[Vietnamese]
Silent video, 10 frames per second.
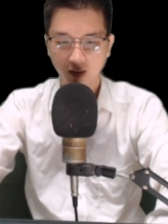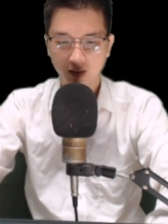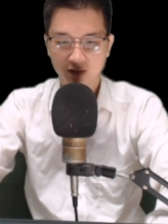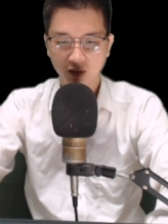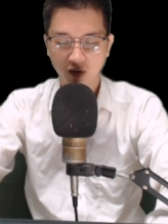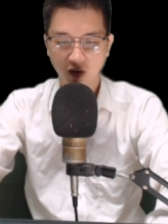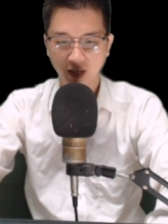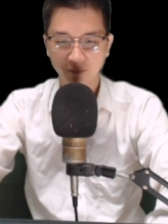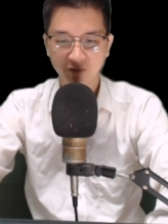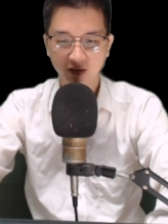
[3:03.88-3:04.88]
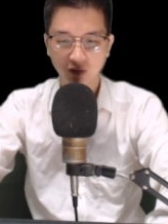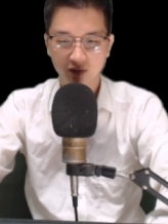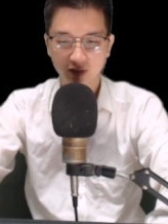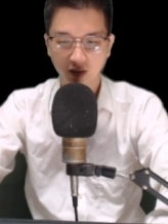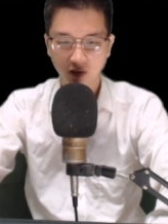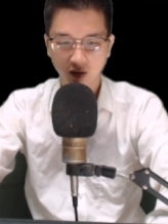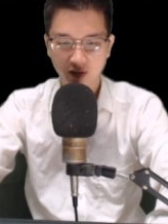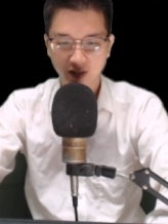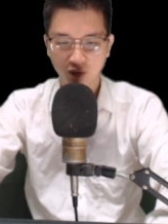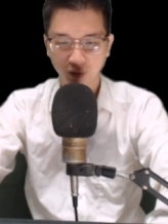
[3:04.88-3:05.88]
Sau đó ném viên hồn trầu đó
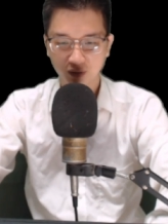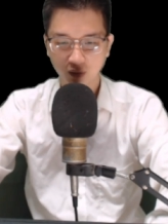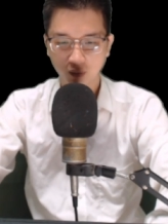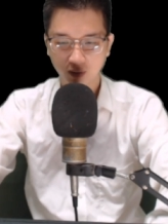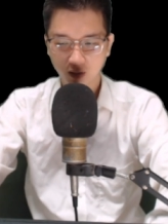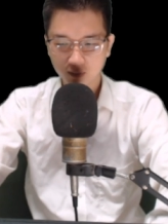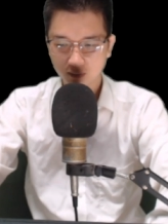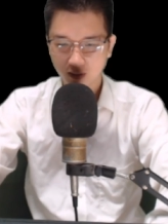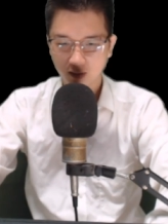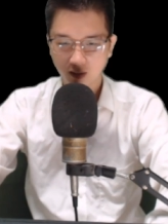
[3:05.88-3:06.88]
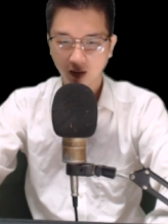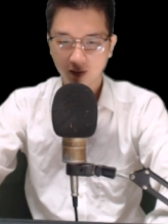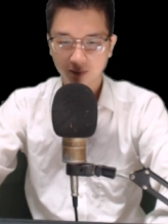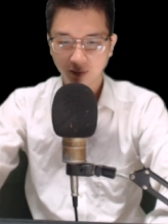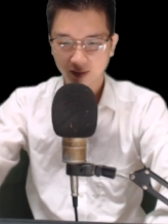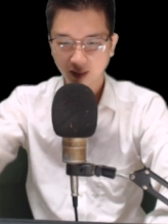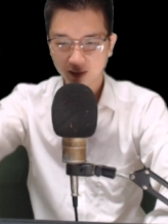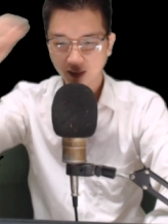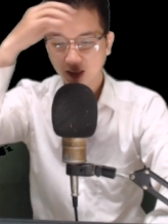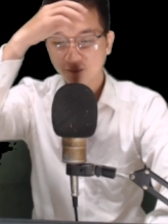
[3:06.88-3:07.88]
lên đùi Tôn Ngộ Không Bản thân
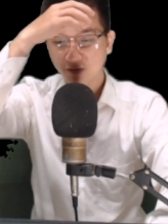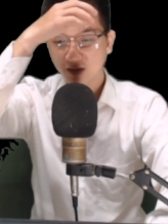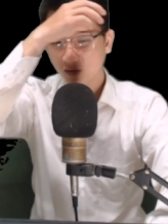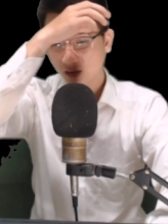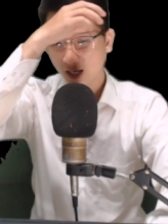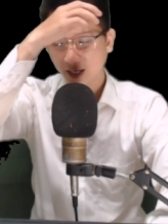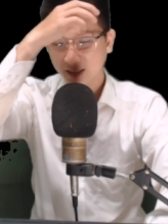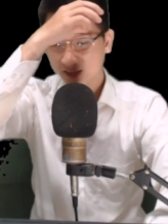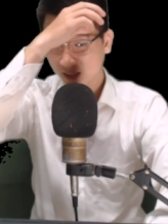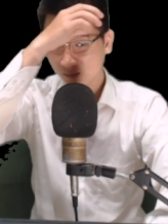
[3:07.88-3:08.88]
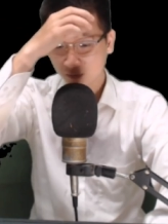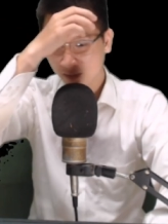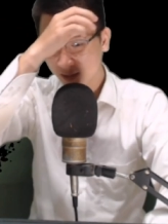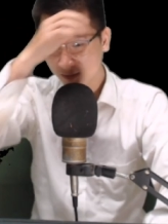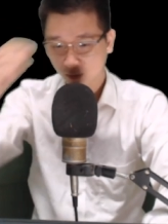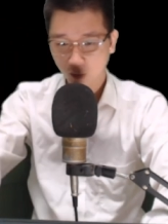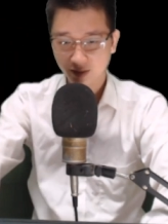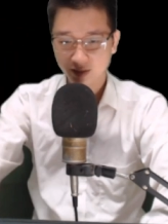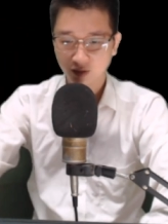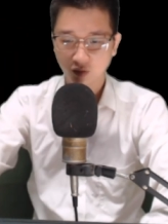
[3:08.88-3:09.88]
thì cầm viên còn lại đi sang một bên Khoanh
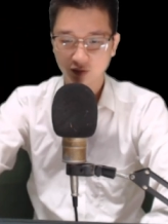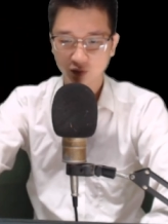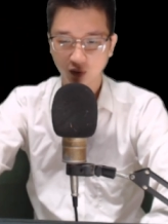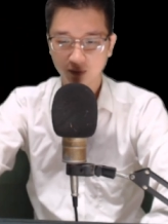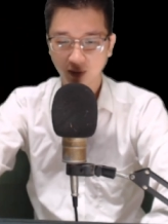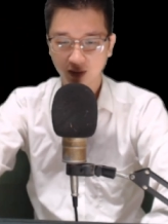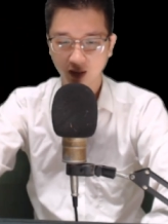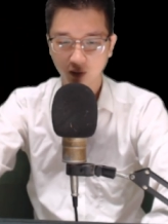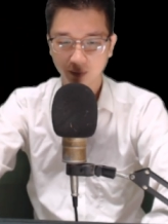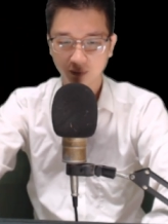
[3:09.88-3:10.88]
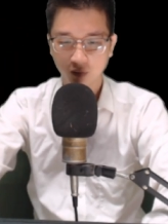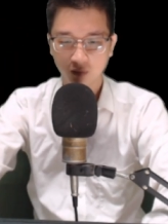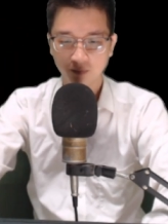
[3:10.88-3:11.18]
chân ngồi xuống bắt đầu hấp thụ